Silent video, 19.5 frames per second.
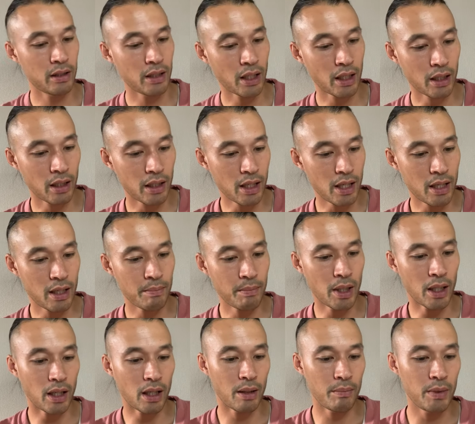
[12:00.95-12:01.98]
結果、
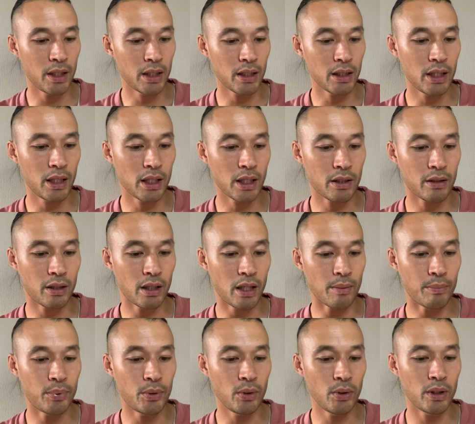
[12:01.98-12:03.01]
まあ、アメリカ大学か
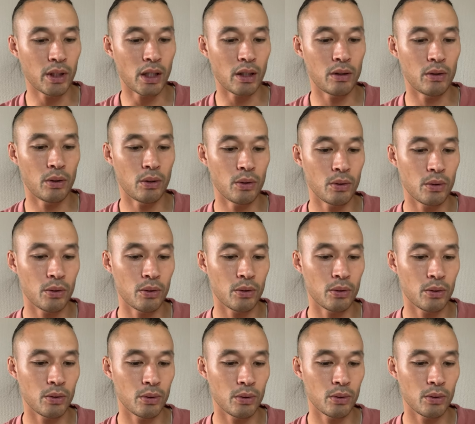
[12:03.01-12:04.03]
らプロになる方
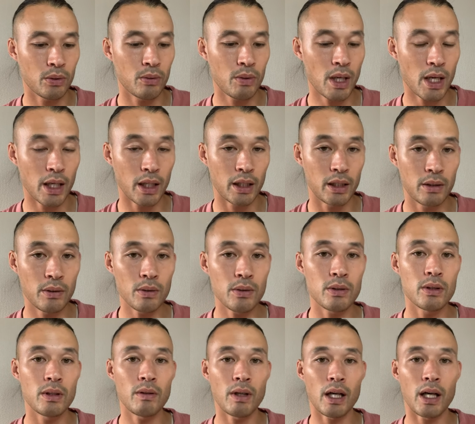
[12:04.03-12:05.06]
法は一
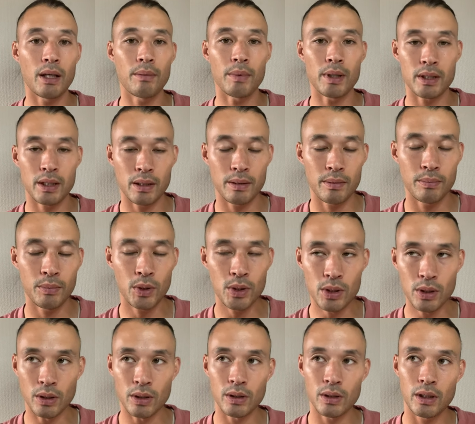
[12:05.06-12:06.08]
つではありません。も
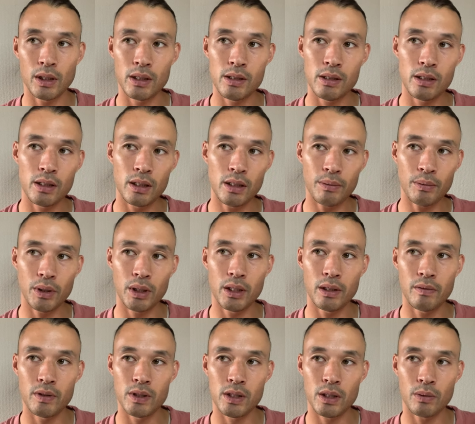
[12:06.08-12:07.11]
ちろん、NCAA
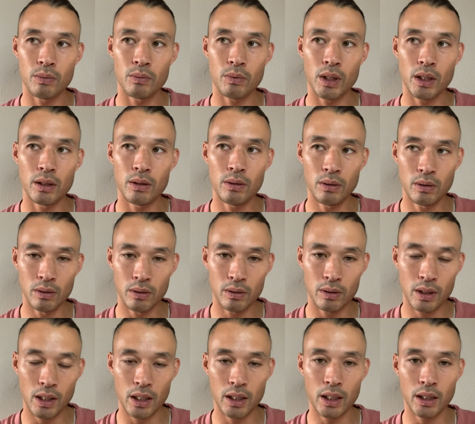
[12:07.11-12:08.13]
Division 1の
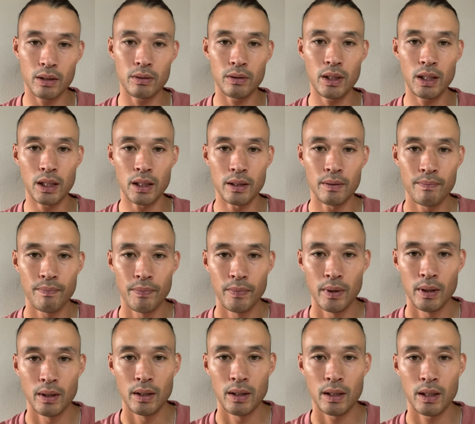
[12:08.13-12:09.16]
大学で、
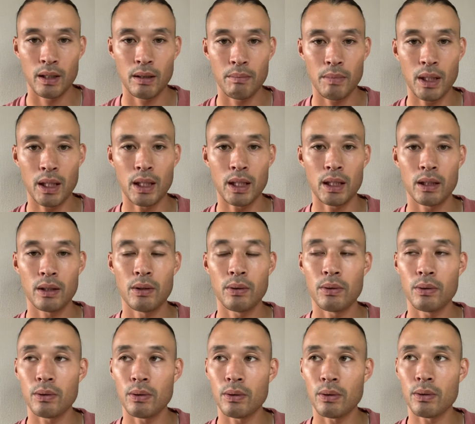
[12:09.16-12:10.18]
まあ、
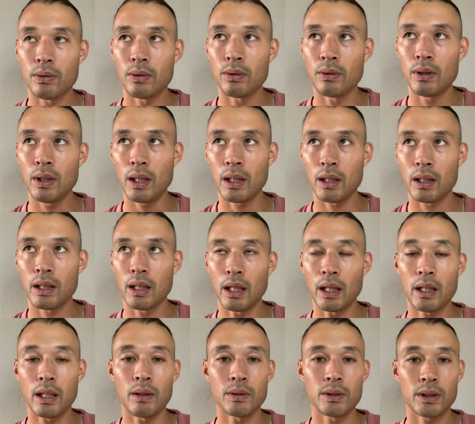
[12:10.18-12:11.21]
強豪校で
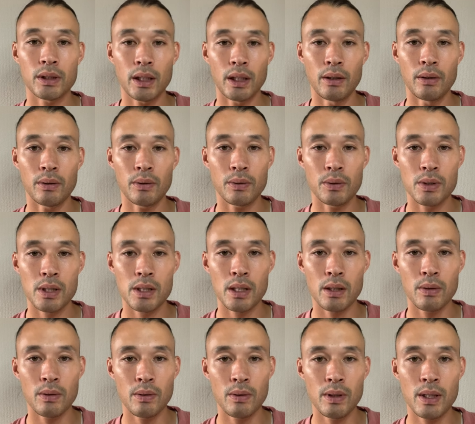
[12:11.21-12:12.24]
結果をしっかり残した
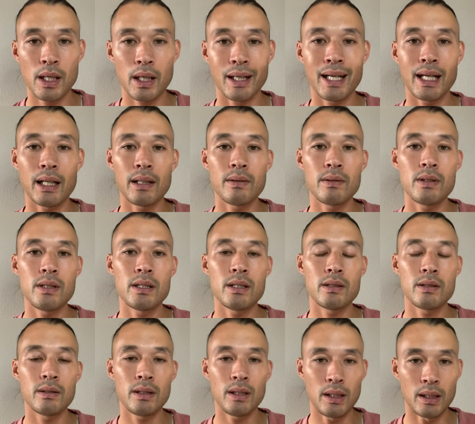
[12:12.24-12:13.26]
方が確
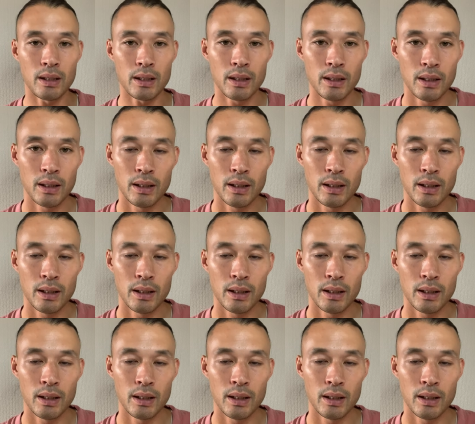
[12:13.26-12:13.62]
実に、